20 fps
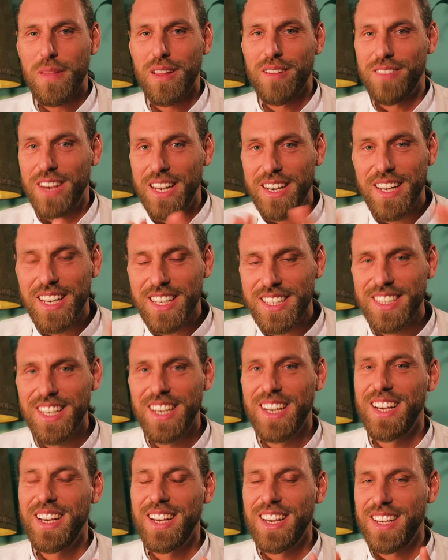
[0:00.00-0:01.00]
Wenn nicht,
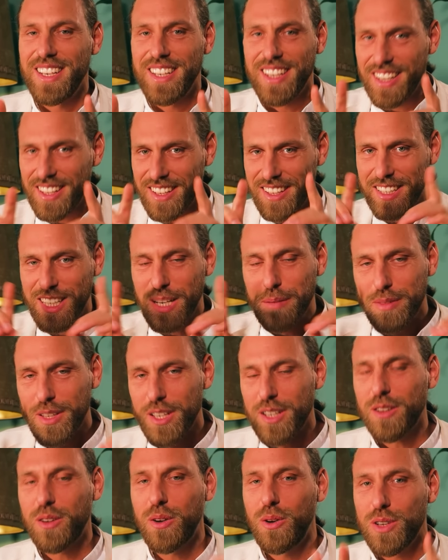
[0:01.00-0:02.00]
äh, ich gebe dir
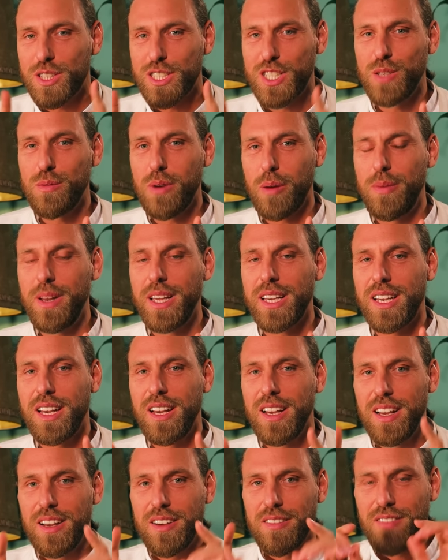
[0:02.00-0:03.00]
einen kurzen Überblick,
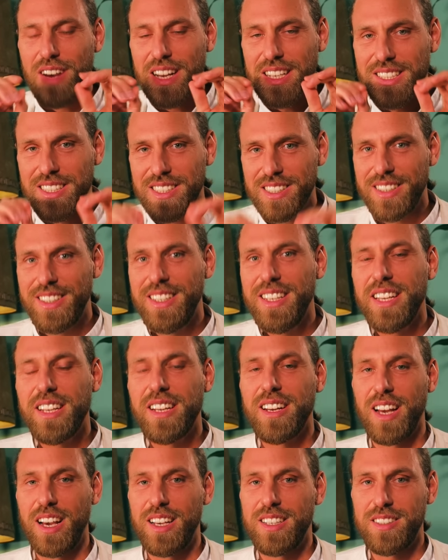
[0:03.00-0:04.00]
was die
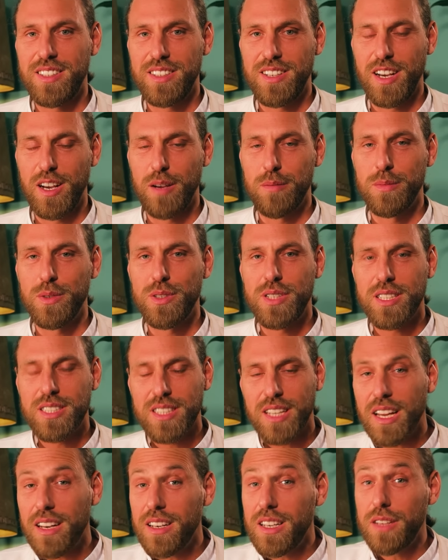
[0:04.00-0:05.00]
geleistet haben. Und das
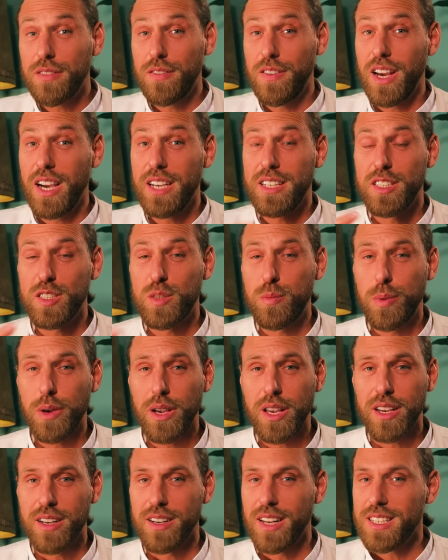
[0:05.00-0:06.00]
kann dich vielleicht
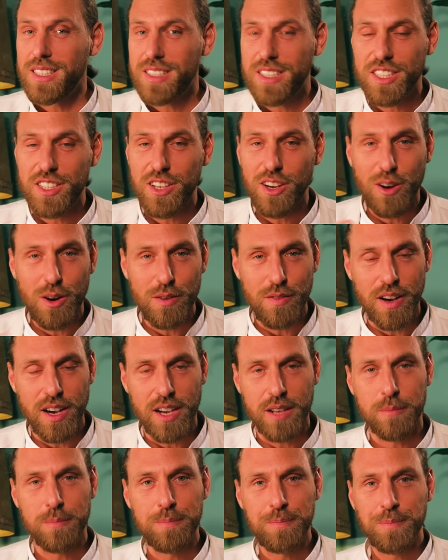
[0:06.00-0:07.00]
inspirieren. Lass dich darauf
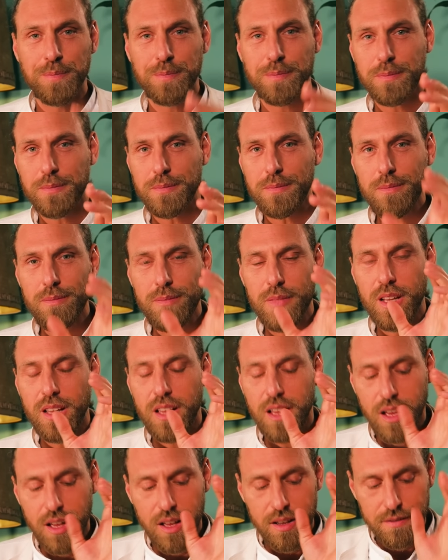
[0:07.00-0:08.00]
ein.
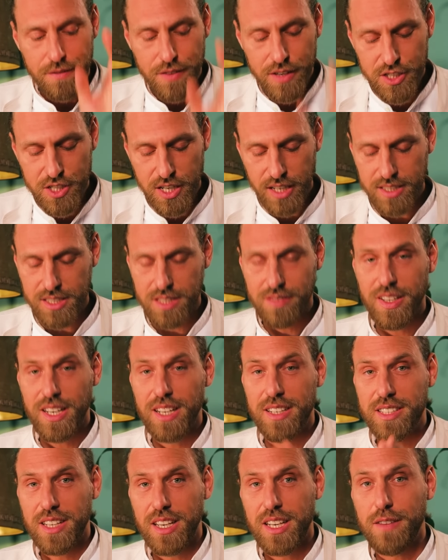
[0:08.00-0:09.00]
Phil Jackson war
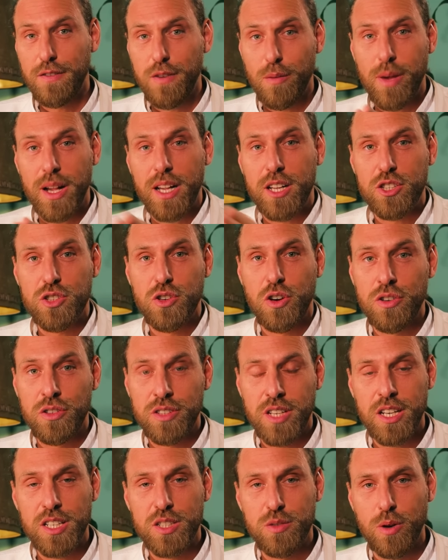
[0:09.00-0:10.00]
der Trainer von Michael Jordan und
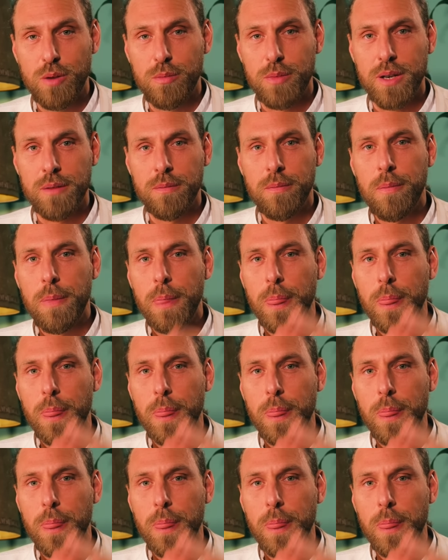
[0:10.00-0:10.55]
Dennis Rodman.